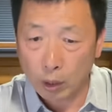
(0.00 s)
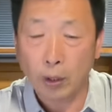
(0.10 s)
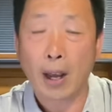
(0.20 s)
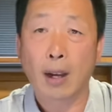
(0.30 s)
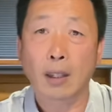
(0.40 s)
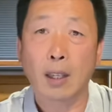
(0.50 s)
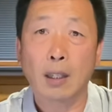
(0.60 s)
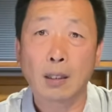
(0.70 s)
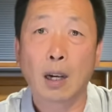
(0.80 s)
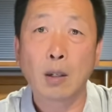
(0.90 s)
有两
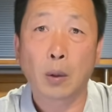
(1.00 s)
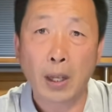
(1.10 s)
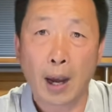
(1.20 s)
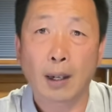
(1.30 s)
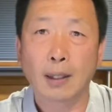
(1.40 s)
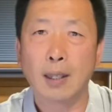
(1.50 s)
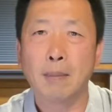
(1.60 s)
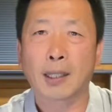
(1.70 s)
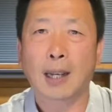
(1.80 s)
例，能有两例吗？